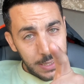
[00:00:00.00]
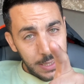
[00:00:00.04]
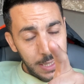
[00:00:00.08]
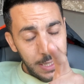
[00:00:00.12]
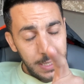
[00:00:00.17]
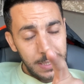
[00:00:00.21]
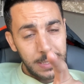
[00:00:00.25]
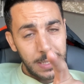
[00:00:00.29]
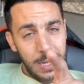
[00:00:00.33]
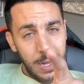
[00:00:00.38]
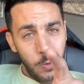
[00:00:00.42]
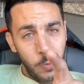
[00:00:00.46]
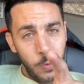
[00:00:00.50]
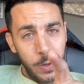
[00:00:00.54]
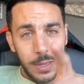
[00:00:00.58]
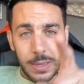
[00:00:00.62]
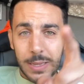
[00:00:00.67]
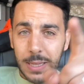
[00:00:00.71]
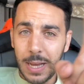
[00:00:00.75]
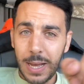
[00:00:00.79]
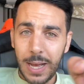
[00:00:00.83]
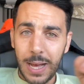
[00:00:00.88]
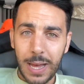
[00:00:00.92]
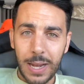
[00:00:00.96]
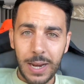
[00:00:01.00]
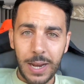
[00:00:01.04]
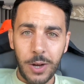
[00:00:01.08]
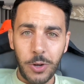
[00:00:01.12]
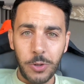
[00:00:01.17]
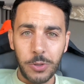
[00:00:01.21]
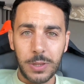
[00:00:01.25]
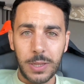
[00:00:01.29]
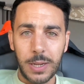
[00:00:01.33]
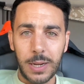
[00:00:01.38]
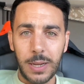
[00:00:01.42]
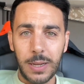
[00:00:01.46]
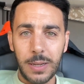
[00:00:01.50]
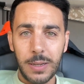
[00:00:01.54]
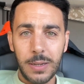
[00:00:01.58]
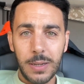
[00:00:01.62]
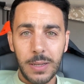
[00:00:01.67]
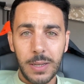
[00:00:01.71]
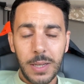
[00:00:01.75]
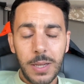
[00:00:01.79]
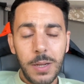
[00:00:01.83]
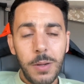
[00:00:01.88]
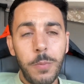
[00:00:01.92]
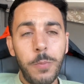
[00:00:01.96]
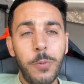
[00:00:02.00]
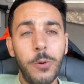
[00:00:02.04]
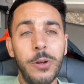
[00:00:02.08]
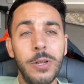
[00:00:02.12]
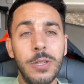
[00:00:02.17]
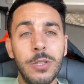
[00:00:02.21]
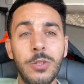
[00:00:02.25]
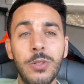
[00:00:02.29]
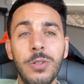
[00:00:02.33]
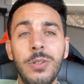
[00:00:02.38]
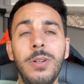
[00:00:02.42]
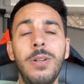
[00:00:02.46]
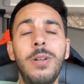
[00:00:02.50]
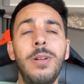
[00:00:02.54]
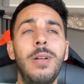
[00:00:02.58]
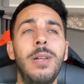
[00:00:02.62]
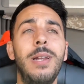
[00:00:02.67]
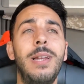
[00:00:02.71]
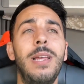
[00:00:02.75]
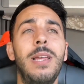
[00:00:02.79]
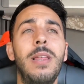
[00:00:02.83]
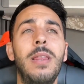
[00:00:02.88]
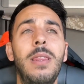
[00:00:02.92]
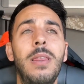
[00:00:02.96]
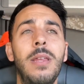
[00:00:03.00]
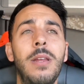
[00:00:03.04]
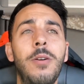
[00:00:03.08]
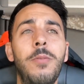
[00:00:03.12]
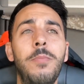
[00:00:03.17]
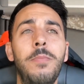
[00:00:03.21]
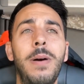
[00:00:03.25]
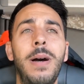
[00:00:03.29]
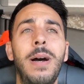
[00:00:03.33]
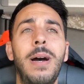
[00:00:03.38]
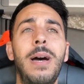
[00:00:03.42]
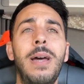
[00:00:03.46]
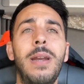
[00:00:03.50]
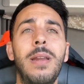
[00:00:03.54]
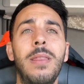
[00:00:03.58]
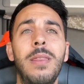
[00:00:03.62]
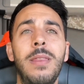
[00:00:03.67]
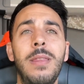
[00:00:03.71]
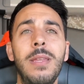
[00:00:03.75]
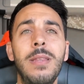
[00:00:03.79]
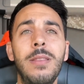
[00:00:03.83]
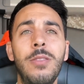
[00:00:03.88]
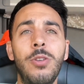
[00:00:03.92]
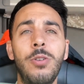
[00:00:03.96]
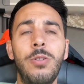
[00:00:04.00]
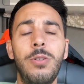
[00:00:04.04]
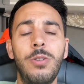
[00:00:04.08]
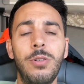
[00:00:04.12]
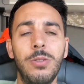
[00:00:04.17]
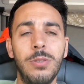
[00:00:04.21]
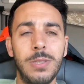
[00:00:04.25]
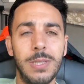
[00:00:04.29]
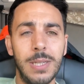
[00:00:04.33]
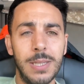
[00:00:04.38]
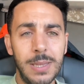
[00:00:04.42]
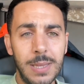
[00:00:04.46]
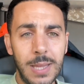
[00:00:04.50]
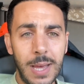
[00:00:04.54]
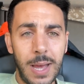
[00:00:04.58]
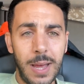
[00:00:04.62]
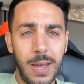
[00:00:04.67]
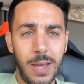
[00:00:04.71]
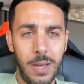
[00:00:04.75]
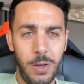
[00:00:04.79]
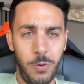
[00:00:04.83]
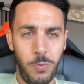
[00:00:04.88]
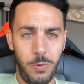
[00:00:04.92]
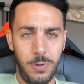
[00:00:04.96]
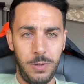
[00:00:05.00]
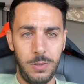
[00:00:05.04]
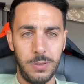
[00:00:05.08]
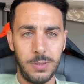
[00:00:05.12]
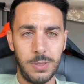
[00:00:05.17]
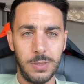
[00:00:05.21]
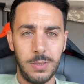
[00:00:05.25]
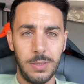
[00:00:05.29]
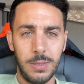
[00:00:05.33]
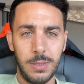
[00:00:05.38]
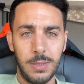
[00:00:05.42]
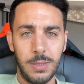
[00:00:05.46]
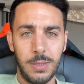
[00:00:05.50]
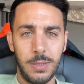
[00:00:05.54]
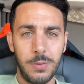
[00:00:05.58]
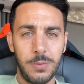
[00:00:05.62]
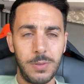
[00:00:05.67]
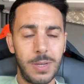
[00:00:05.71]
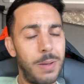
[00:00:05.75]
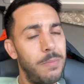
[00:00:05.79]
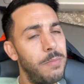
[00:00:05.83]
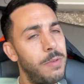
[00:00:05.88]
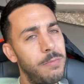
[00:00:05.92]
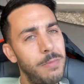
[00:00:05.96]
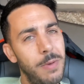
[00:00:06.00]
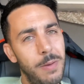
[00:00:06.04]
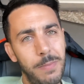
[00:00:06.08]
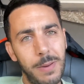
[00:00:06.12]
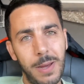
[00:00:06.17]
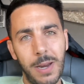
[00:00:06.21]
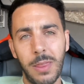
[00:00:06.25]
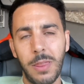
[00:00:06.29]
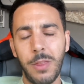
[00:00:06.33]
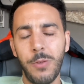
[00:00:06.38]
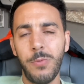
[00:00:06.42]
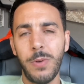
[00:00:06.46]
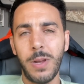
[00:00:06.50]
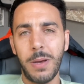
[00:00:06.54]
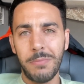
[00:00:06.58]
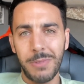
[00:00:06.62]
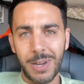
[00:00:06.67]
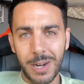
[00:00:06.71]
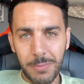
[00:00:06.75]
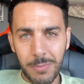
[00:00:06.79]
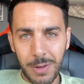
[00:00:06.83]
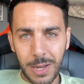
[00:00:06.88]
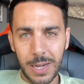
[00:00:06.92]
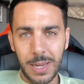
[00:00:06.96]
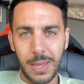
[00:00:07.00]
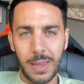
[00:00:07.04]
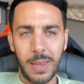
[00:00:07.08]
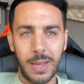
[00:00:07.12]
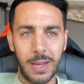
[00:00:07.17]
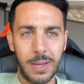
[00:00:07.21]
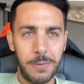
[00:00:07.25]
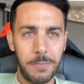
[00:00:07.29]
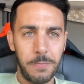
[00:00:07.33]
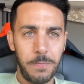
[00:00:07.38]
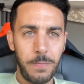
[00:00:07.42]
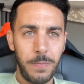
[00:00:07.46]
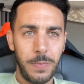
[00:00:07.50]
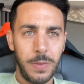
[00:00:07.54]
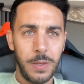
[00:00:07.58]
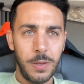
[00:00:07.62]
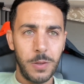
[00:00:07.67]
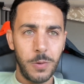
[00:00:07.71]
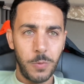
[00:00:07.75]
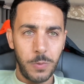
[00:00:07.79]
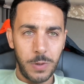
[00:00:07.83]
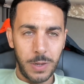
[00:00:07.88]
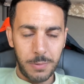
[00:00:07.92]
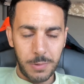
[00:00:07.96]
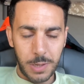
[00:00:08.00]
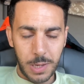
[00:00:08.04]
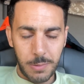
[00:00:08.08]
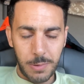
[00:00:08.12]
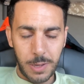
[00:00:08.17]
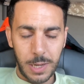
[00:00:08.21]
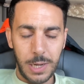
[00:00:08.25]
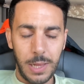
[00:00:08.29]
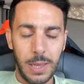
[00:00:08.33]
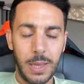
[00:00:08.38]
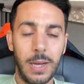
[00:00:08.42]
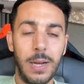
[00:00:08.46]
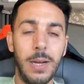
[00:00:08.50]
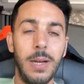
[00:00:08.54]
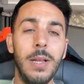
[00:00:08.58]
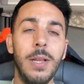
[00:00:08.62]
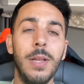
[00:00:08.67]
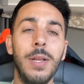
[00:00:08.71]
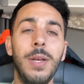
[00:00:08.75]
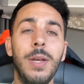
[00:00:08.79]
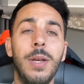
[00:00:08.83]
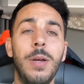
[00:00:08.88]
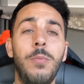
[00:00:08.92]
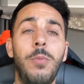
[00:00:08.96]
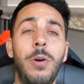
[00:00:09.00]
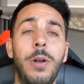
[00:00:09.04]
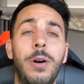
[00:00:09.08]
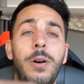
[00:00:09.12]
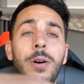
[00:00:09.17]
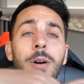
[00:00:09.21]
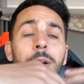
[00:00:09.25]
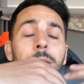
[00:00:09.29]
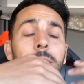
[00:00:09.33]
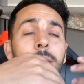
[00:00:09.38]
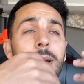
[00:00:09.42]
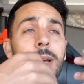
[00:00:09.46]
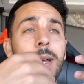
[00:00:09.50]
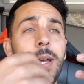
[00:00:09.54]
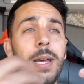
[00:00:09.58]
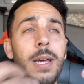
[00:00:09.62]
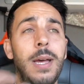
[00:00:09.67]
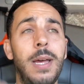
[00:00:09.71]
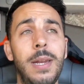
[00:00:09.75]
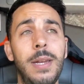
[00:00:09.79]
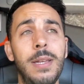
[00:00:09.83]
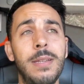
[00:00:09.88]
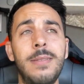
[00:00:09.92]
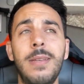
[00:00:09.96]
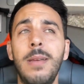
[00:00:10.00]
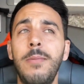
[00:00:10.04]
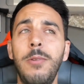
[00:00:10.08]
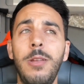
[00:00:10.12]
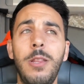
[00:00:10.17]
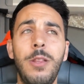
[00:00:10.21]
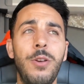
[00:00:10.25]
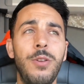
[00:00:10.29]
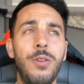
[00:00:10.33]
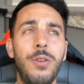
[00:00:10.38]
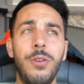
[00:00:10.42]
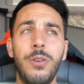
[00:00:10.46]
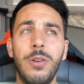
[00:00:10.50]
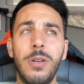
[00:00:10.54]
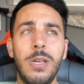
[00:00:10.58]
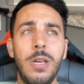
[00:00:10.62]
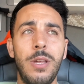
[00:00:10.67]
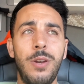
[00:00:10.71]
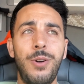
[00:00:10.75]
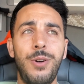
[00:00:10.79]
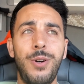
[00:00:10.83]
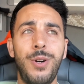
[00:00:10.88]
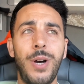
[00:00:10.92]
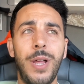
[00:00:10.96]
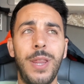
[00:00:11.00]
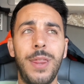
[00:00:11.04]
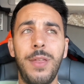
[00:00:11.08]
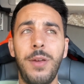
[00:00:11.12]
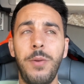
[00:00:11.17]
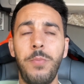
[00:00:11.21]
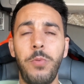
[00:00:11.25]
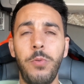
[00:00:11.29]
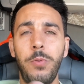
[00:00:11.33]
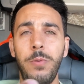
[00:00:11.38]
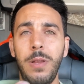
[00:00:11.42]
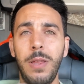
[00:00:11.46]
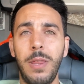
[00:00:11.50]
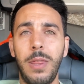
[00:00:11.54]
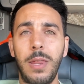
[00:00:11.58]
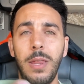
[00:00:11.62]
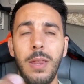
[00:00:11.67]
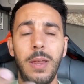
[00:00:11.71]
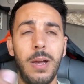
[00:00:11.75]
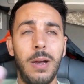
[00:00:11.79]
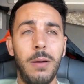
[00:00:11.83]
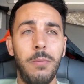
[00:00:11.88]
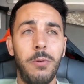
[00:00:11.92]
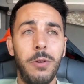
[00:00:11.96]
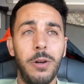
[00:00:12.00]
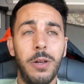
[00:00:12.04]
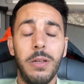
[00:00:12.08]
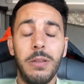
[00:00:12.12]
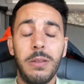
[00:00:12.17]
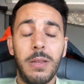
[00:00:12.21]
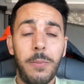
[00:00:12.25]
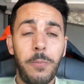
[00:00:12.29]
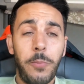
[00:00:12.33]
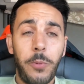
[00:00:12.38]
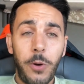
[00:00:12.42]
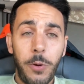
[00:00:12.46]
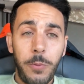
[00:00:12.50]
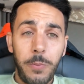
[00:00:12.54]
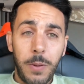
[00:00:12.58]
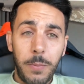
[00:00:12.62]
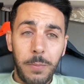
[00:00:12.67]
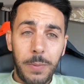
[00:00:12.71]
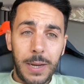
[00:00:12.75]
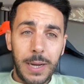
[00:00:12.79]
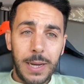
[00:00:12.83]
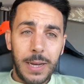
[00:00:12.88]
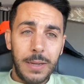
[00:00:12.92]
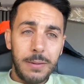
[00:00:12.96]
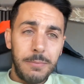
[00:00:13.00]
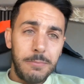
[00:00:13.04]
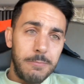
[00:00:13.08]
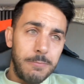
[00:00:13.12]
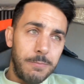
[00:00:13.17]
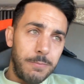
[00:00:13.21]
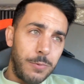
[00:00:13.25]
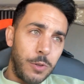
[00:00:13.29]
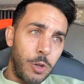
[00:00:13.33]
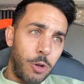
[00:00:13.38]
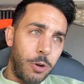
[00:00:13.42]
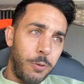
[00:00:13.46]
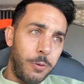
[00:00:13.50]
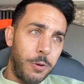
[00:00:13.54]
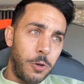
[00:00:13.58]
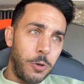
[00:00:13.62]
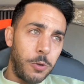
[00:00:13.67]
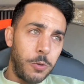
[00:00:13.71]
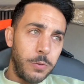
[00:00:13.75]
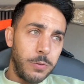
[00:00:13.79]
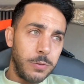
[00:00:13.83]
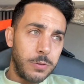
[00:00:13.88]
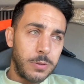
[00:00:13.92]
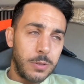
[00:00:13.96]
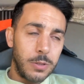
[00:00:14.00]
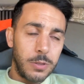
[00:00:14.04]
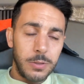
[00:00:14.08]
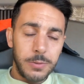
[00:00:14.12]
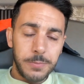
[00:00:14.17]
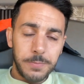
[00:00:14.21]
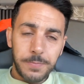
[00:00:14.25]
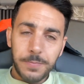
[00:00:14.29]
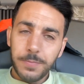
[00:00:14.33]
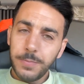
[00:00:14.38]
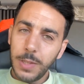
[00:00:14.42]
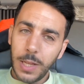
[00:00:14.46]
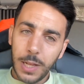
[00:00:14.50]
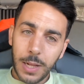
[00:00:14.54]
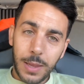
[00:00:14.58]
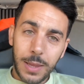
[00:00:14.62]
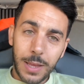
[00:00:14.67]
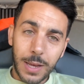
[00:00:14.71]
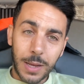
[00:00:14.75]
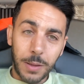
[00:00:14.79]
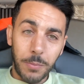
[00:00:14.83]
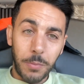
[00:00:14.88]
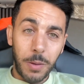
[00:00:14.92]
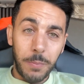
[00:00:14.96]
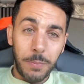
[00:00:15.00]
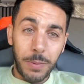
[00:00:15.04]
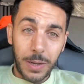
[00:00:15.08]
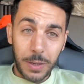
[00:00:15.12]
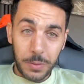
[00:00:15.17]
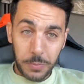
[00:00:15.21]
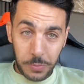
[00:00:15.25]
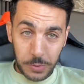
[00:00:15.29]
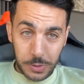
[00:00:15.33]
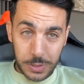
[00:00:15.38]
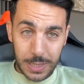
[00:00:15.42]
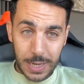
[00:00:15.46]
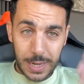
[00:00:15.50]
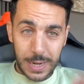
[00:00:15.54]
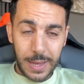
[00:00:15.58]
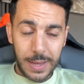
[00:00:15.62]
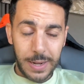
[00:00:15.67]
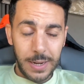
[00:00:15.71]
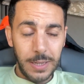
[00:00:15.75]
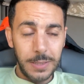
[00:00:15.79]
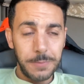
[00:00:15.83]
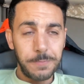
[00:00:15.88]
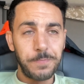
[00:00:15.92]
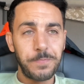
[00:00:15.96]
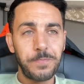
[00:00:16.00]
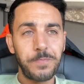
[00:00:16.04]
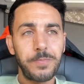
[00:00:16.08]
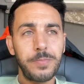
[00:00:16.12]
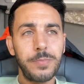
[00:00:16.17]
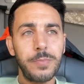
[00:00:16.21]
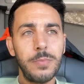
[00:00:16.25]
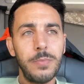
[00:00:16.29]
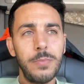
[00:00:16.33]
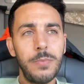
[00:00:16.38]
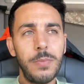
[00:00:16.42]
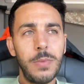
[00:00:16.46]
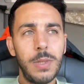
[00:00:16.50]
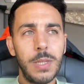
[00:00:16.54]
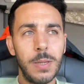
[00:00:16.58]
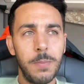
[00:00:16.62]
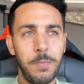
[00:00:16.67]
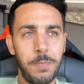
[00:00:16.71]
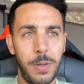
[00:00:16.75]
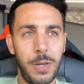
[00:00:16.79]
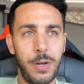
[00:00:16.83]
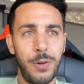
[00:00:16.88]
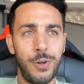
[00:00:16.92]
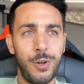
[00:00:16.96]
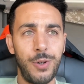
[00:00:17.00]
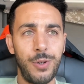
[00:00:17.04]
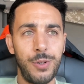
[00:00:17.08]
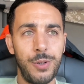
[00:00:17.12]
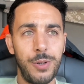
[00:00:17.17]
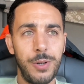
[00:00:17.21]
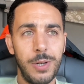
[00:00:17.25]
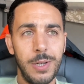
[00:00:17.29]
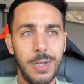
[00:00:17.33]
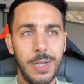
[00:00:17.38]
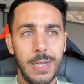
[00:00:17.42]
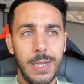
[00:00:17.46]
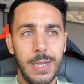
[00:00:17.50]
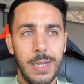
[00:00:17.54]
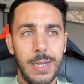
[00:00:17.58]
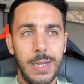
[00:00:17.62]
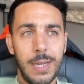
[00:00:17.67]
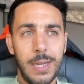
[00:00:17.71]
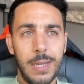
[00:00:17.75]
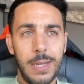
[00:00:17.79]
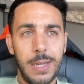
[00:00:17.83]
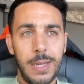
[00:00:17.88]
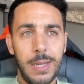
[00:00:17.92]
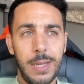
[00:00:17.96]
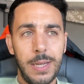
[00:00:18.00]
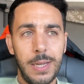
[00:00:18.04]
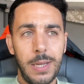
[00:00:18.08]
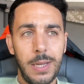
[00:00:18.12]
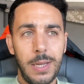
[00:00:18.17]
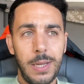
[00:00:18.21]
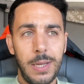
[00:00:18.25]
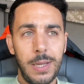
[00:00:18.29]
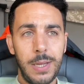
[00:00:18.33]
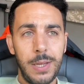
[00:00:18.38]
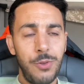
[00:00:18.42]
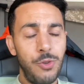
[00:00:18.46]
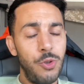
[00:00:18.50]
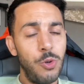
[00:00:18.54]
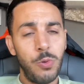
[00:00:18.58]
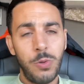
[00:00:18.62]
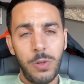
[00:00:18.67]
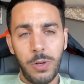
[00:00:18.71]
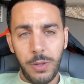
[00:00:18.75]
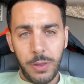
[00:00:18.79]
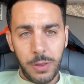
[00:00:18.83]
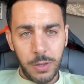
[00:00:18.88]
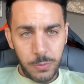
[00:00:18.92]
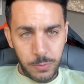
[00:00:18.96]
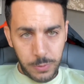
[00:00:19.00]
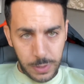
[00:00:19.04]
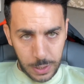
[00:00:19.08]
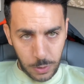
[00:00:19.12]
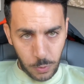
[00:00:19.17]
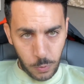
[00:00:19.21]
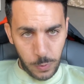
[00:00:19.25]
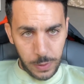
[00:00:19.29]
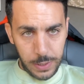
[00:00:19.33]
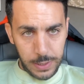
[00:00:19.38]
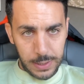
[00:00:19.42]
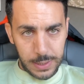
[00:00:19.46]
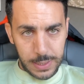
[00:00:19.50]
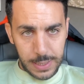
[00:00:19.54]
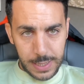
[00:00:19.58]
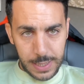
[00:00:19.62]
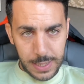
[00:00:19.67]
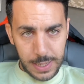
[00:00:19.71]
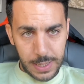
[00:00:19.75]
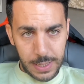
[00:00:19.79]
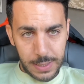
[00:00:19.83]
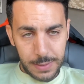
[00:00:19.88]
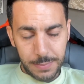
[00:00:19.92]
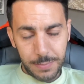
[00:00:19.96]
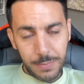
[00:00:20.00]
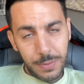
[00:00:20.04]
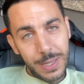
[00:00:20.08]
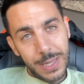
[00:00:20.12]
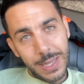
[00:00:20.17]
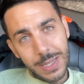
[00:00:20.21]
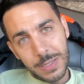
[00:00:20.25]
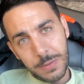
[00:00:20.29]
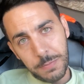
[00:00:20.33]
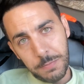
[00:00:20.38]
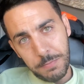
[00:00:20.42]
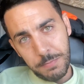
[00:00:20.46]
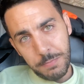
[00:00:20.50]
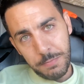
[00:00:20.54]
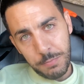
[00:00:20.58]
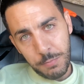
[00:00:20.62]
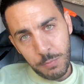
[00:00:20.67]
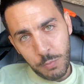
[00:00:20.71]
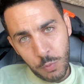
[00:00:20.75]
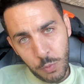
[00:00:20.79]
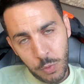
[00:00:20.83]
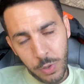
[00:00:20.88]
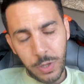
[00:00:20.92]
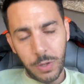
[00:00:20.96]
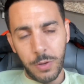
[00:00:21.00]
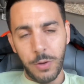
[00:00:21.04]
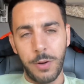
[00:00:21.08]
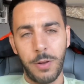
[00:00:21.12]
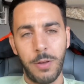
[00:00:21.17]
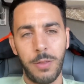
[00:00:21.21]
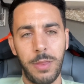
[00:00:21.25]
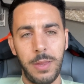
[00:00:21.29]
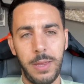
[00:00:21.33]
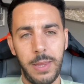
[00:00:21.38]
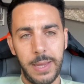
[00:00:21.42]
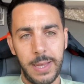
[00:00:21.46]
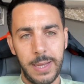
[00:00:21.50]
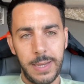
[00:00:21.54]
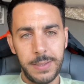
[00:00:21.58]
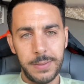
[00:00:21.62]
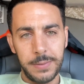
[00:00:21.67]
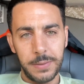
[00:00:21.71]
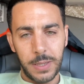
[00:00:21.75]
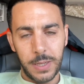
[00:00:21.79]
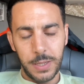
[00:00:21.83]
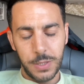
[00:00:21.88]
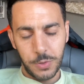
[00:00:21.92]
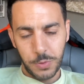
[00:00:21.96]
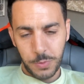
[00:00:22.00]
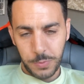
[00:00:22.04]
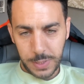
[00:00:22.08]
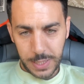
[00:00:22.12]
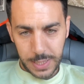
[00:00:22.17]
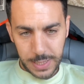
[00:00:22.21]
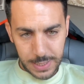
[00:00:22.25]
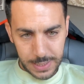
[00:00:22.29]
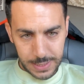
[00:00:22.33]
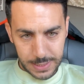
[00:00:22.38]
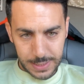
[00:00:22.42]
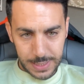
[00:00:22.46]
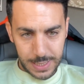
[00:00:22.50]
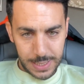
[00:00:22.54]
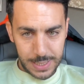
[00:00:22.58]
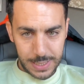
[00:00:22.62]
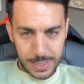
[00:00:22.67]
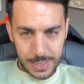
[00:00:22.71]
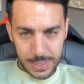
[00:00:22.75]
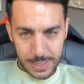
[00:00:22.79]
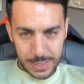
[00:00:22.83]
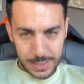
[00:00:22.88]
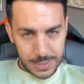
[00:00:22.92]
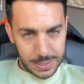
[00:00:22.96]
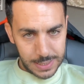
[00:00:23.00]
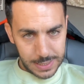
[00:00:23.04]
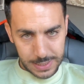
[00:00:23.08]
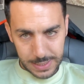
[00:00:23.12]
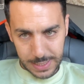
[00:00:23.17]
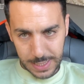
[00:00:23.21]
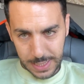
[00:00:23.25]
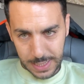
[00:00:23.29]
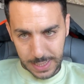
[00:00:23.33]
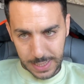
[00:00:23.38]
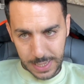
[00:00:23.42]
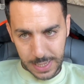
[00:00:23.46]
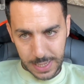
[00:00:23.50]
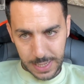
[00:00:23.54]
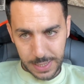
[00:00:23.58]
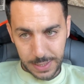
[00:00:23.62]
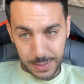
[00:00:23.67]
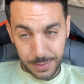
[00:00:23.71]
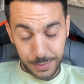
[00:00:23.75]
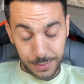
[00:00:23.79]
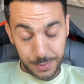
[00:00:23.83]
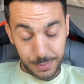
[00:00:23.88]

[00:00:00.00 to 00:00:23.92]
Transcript: de esta cuenta a la otra. Y por eso le hicieron pagar 180 euros. O sea, a mí me parece una barbaridad, una barbaridad. Bueno, en este vídeo yo no quiero hacer publicidad porque tampoco me pagan, no lo veo justo. El día que me pagan, pues ya la haré. Pero eh, yo utilizo una cuenta que es muy conocida, que es una de estas, está,